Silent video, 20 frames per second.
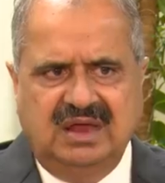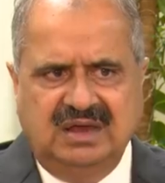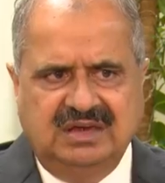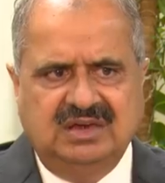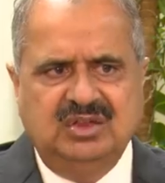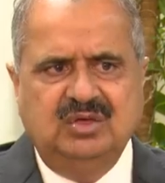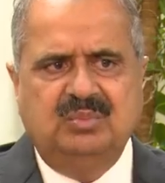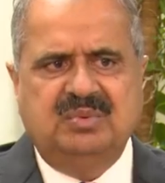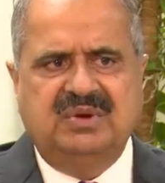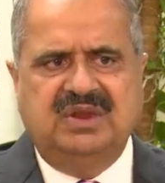
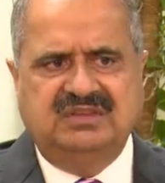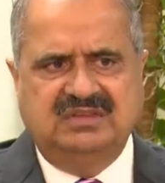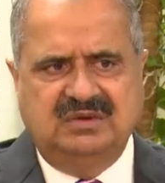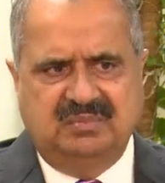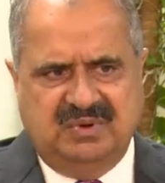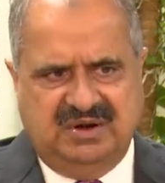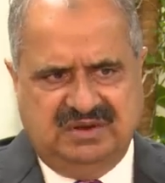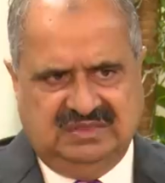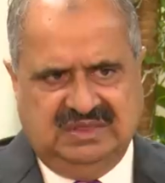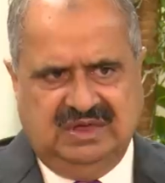अनड्यू प्रेशर
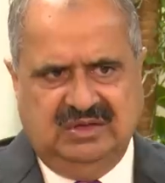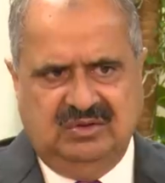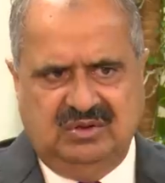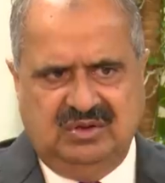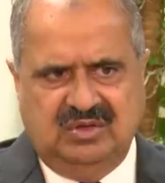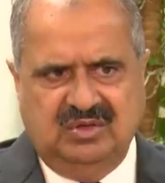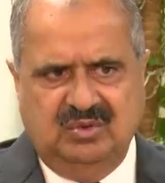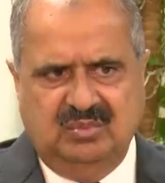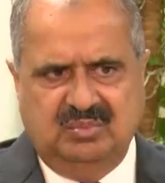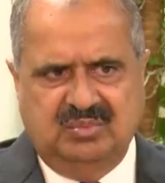पड़ता है
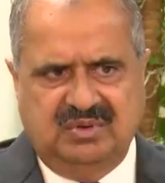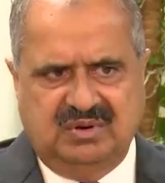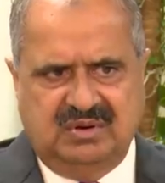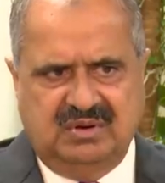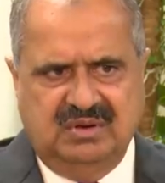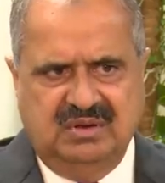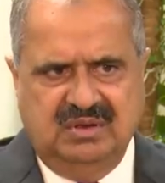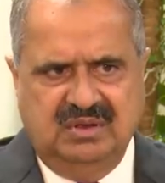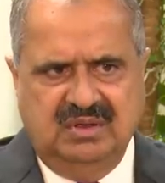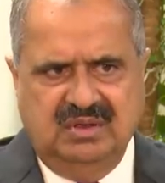उनके
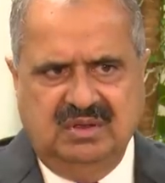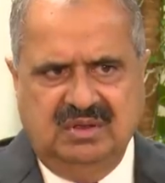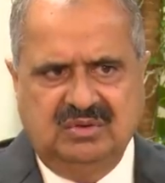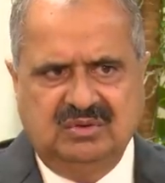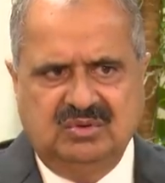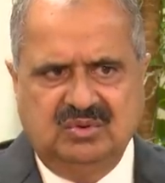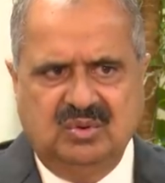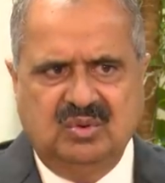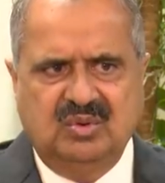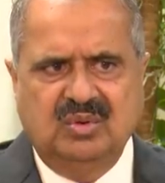ऊपर
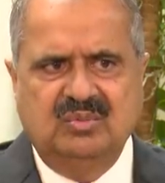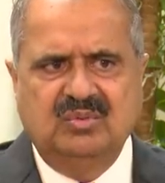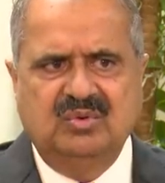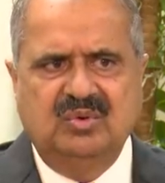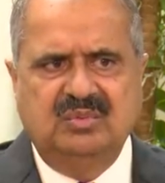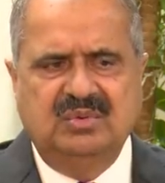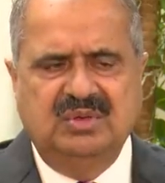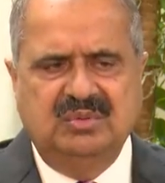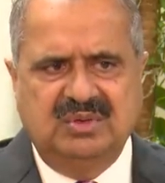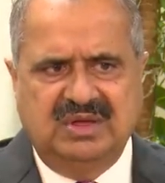क्योंकि
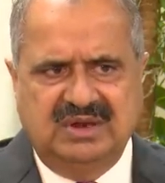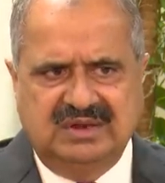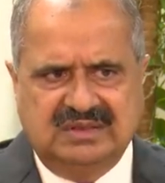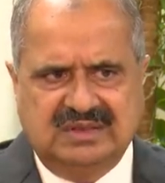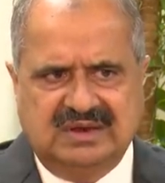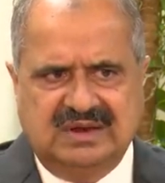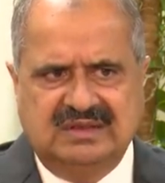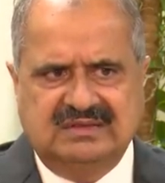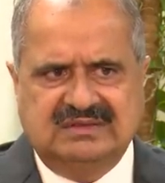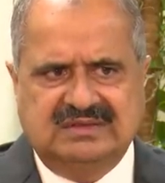वो भी हमारी
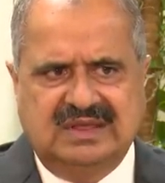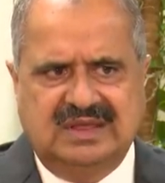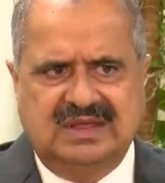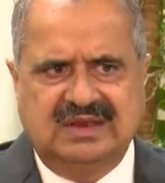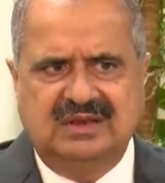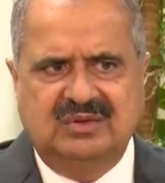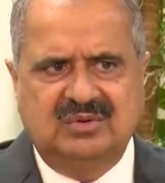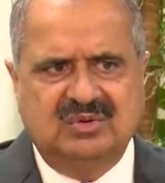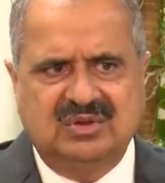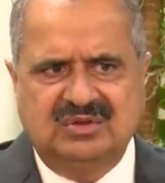तरह
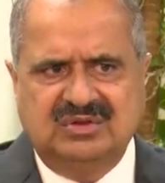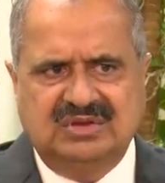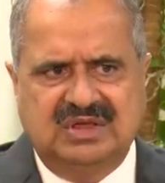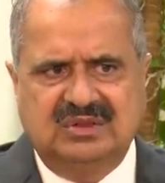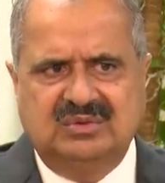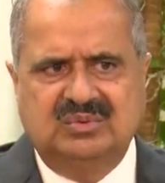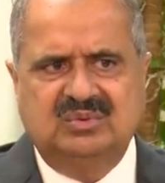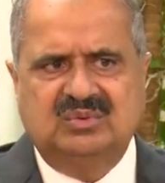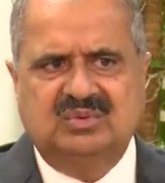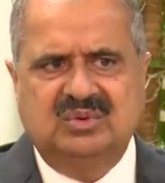इंसान है उनका
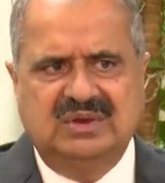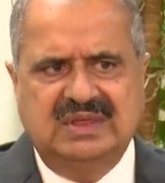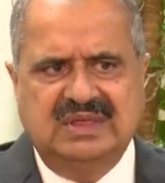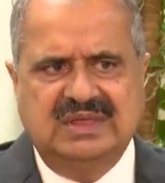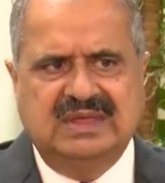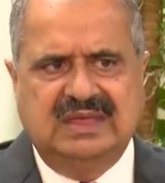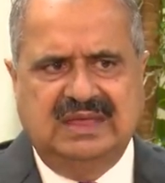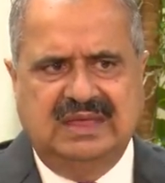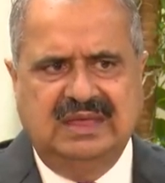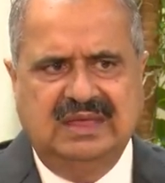जादू तो
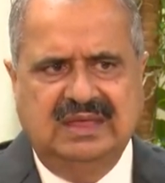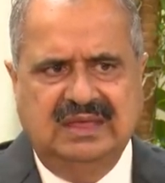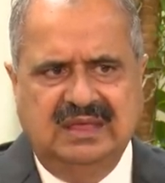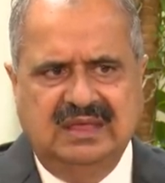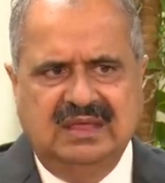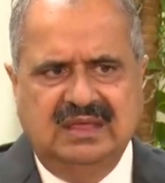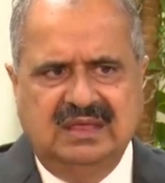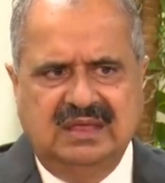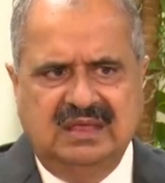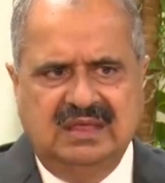नहीं है
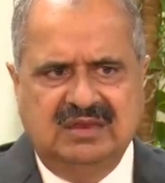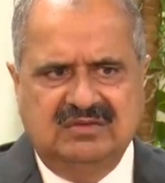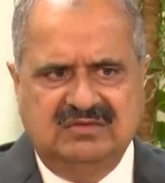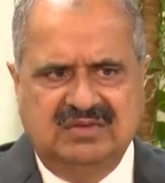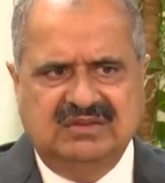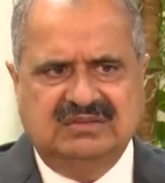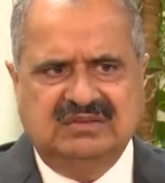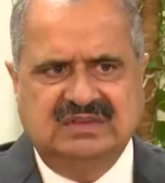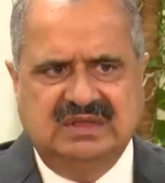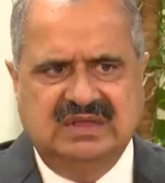
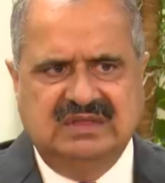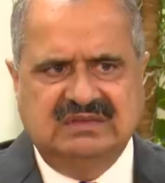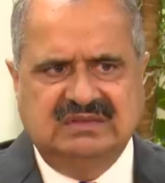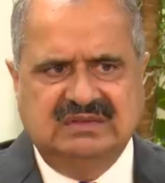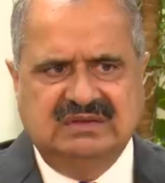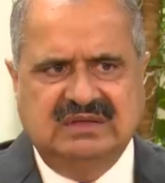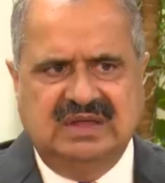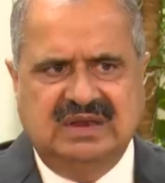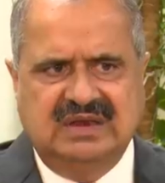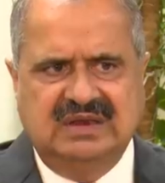
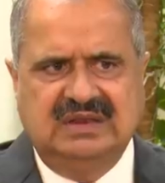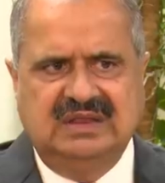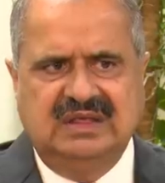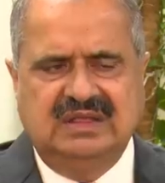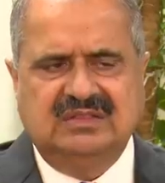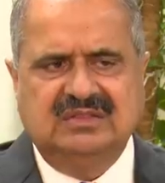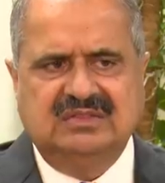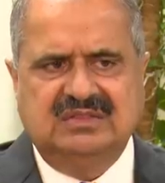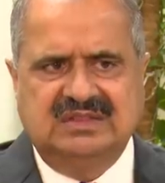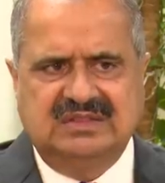इन्वेस्टिगेशन करनी
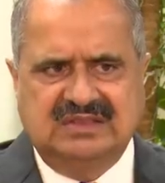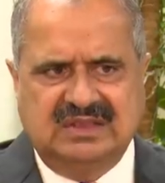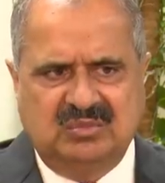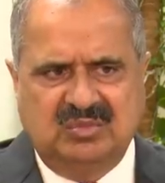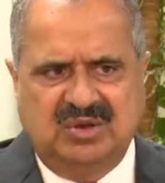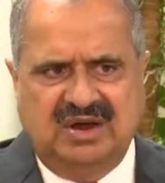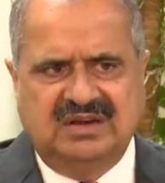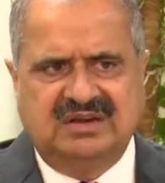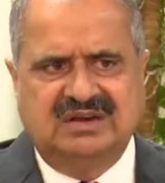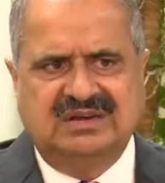है तो दीज आर
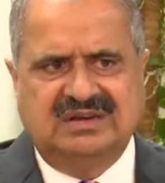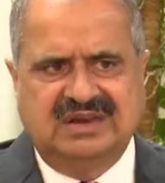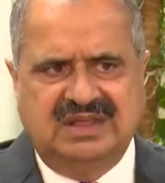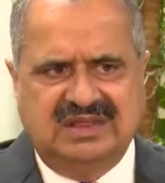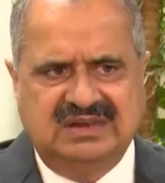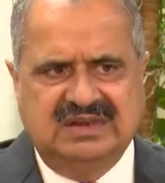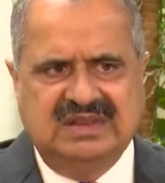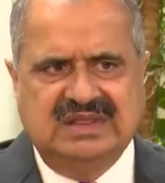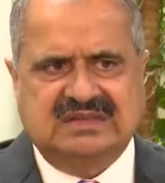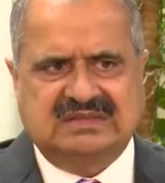मॉडर्न
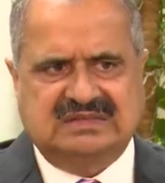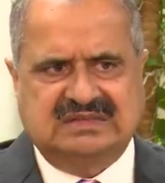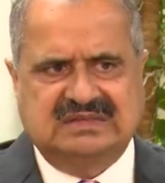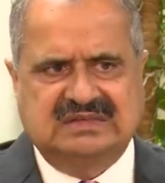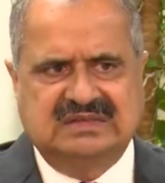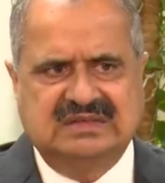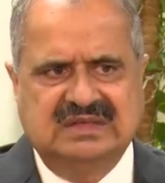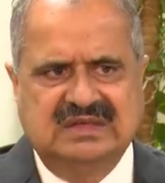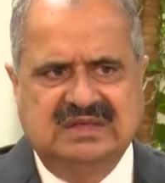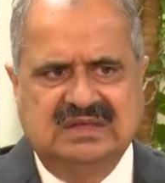टेक्निक्स
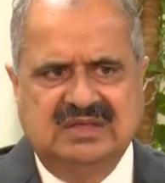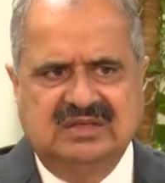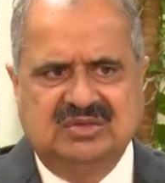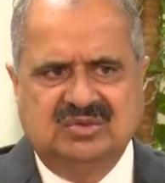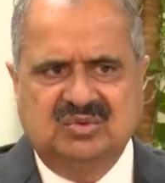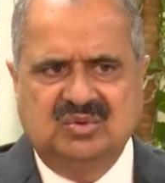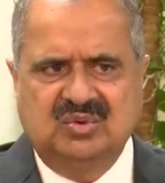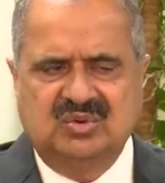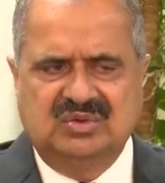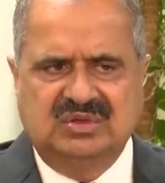
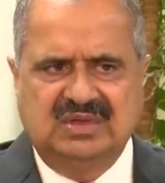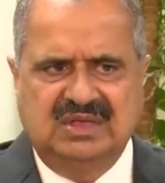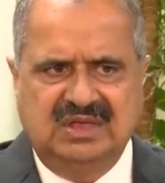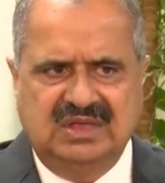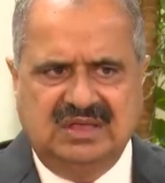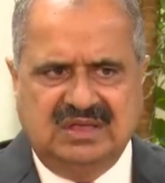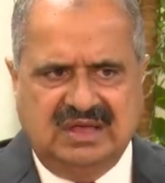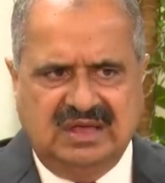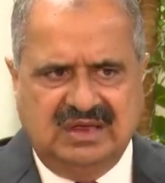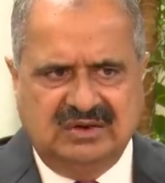तो
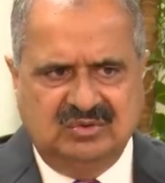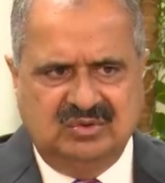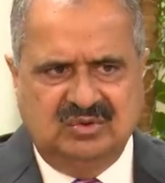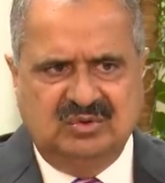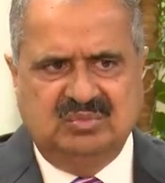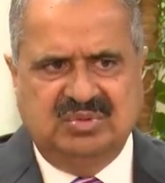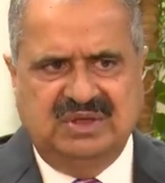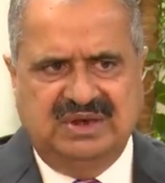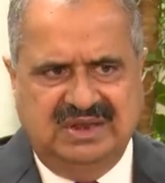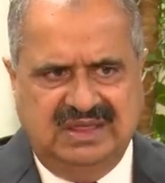ये
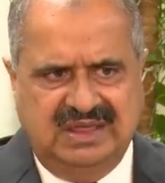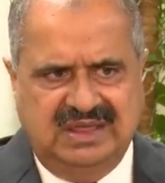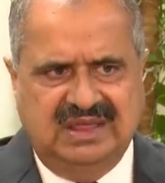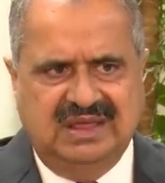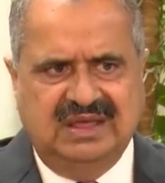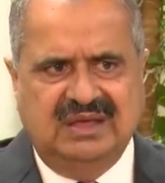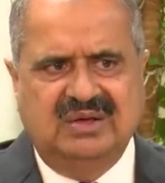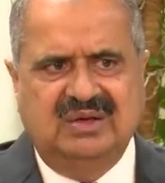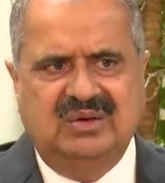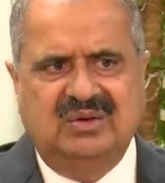कानून बने
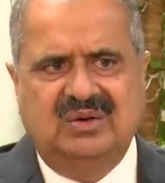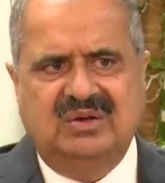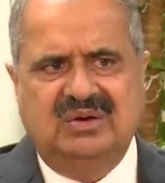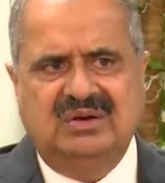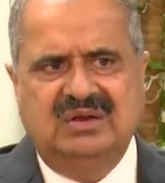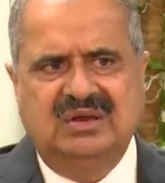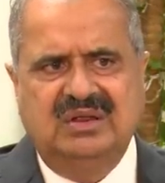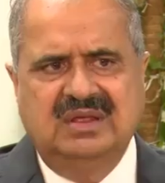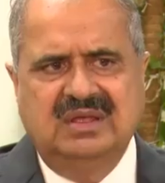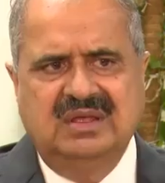
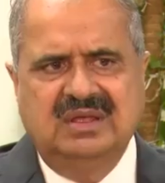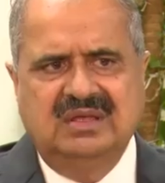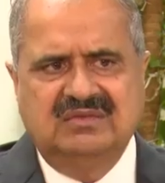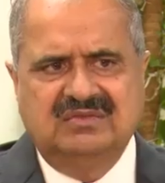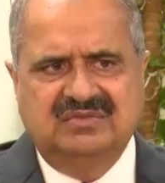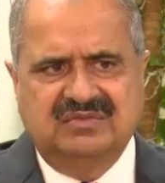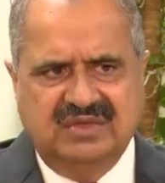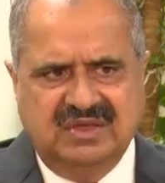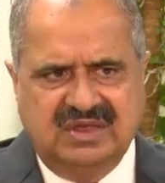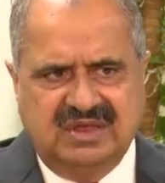और
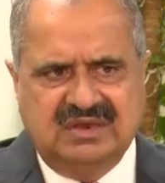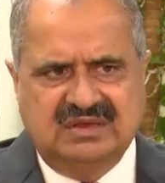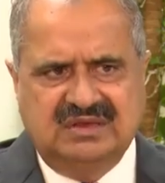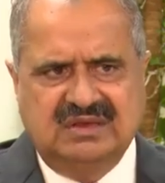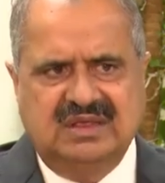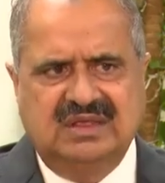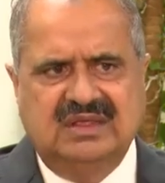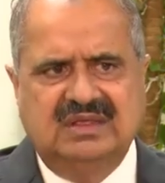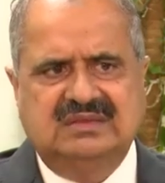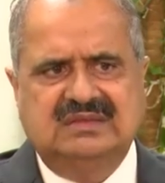फिर
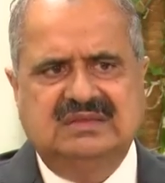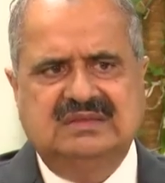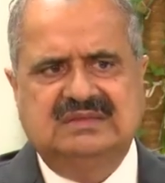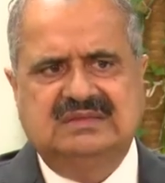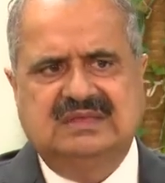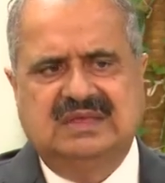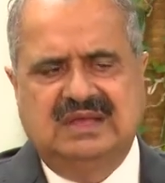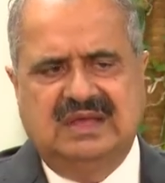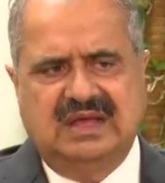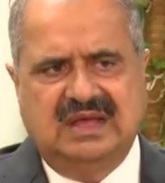ये
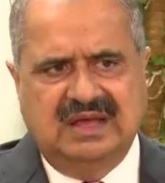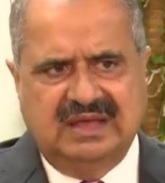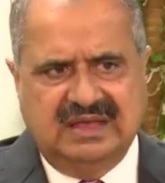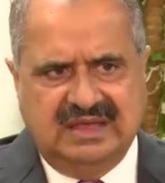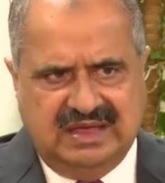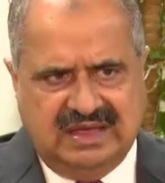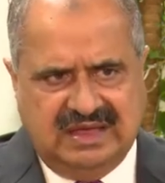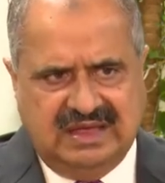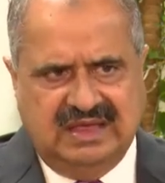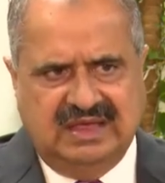चीज़ें
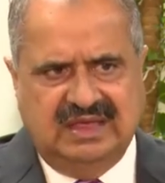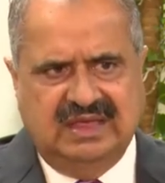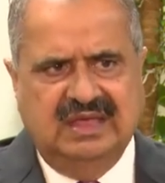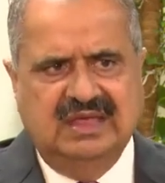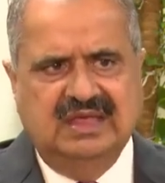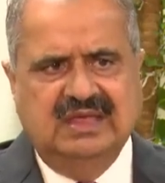आगे आएँ